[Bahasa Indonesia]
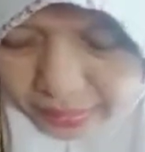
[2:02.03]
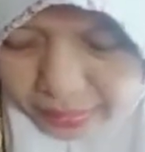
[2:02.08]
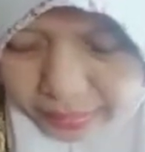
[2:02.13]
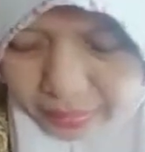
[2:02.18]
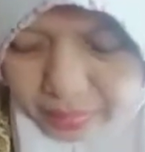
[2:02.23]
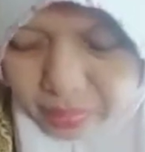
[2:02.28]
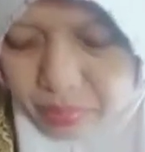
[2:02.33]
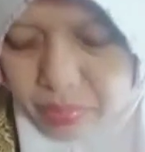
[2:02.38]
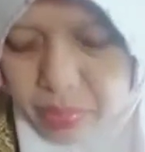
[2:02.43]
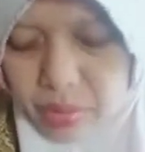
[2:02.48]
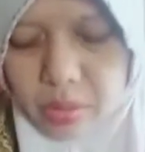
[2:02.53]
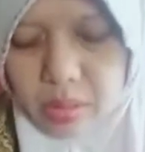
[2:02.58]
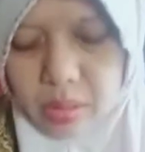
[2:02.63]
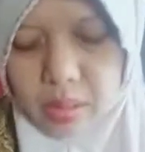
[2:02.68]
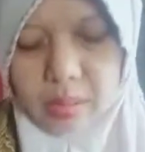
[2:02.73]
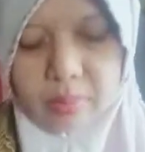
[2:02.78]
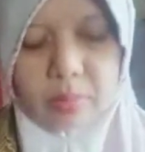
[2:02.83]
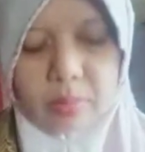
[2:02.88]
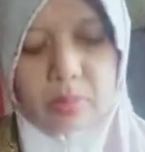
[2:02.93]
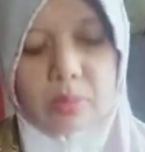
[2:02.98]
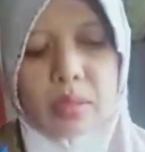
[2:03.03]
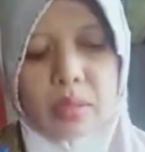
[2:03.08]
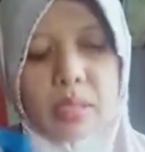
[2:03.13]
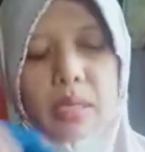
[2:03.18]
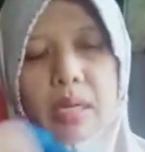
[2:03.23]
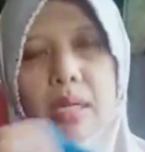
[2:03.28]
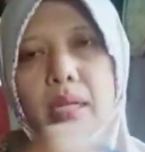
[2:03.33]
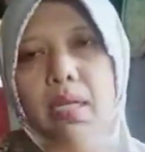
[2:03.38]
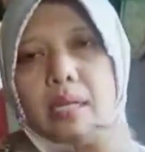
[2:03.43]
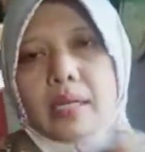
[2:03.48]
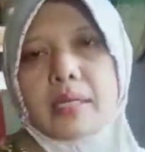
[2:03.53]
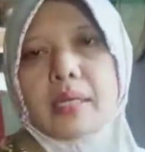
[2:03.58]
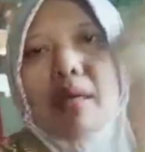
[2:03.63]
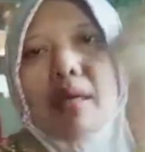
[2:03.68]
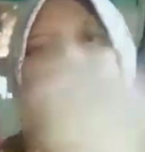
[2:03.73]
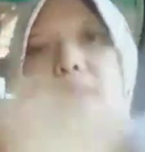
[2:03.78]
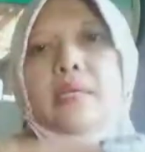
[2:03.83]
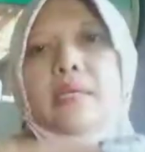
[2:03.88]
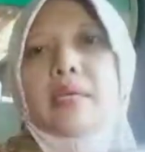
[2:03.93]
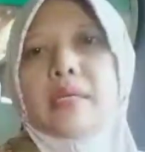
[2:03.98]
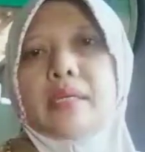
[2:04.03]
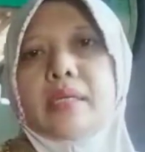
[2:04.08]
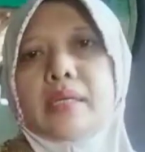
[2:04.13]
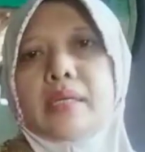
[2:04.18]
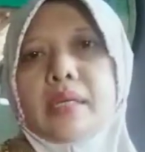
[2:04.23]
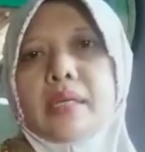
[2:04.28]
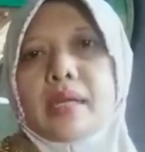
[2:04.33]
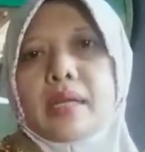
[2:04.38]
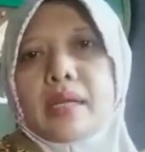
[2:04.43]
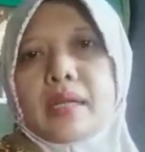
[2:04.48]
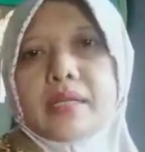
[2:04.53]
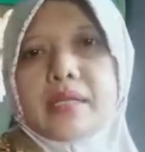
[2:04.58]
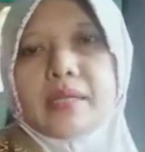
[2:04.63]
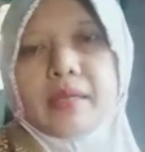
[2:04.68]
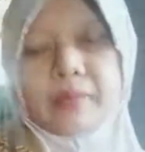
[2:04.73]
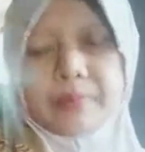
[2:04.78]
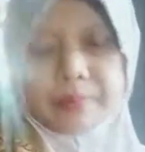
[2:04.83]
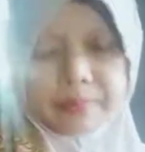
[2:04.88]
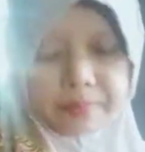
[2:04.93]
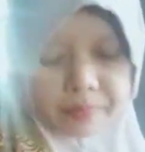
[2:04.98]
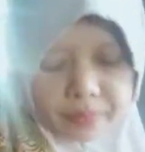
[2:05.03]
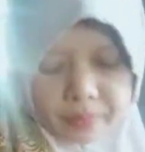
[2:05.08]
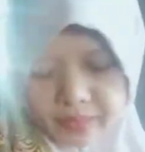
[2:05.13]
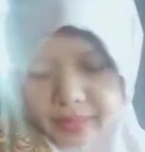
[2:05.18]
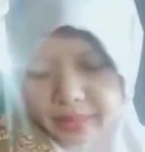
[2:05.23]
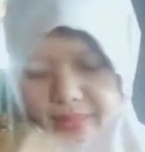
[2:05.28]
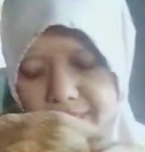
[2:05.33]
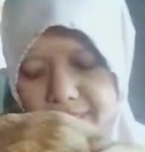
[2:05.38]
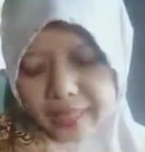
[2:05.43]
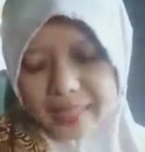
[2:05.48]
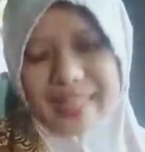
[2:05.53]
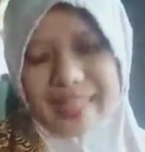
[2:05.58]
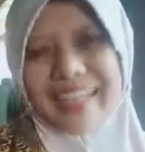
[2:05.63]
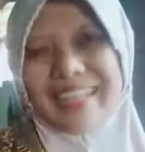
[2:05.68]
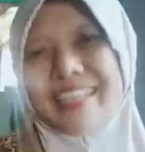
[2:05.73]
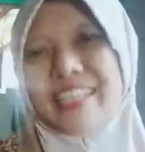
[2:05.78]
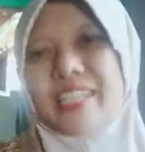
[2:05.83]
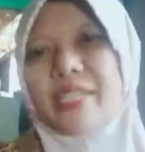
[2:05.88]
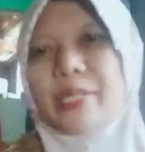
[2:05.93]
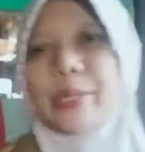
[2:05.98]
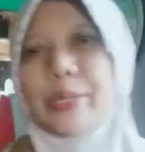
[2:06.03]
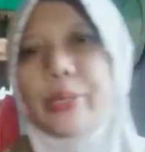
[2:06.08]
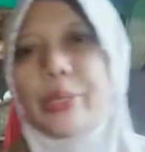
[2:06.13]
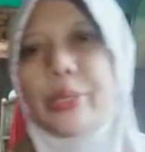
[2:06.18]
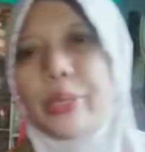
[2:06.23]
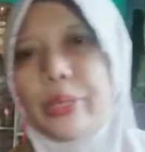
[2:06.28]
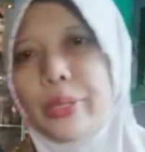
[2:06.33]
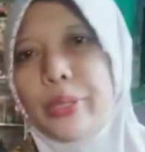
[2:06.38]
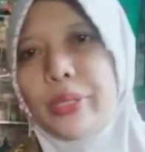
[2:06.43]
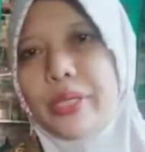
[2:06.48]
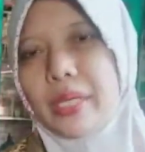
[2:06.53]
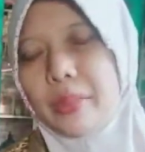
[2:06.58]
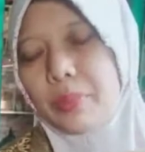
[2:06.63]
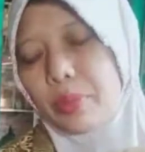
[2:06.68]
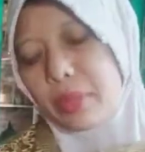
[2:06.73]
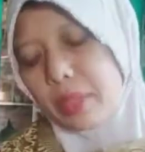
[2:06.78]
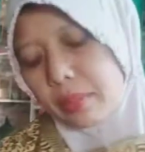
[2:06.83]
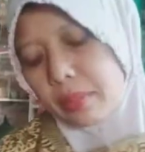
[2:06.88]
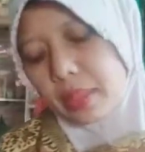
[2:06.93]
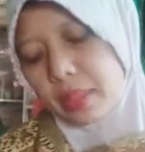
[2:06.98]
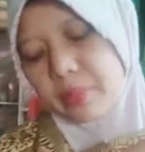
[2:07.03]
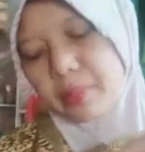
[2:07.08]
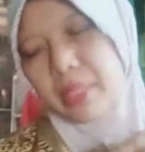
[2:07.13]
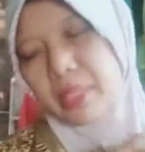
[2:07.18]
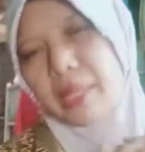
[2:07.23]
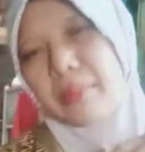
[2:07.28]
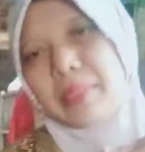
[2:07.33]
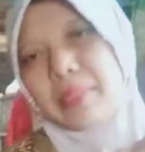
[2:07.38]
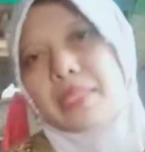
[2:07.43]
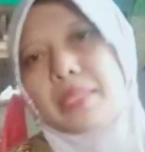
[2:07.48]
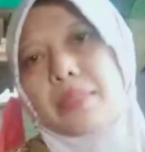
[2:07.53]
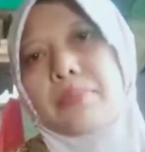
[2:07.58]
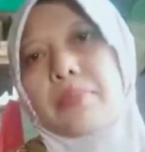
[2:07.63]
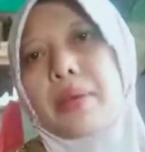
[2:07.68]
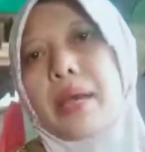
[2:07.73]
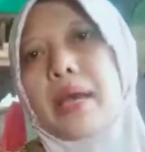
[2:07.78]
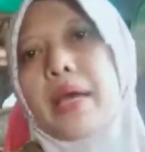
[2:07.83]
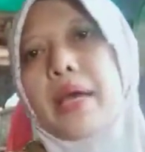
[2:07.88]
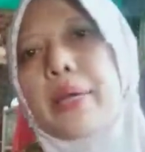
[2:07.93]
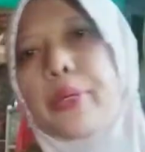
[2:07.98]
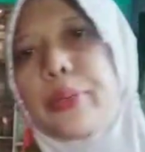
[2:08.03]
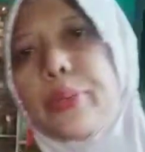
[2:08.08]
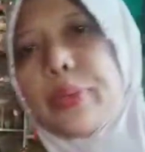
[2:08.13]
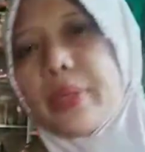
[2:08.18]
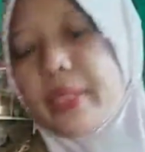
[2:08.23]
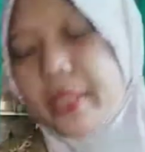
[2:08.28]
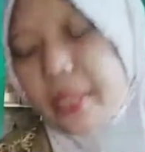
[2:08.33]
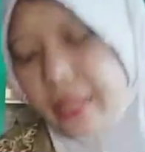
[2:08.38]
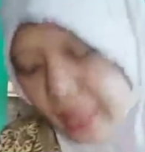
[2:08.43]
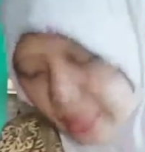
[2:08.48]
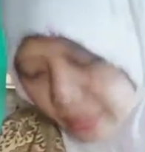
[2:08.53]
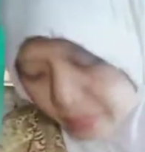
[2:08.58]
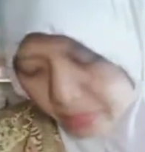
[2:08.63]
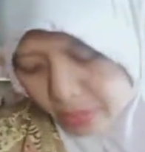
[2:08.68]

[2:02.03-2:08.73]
kayak tapi ya alhamdulillah ya ada aja jalannya iki kita gendong oh iya buat teman-teman yang masih baru lihat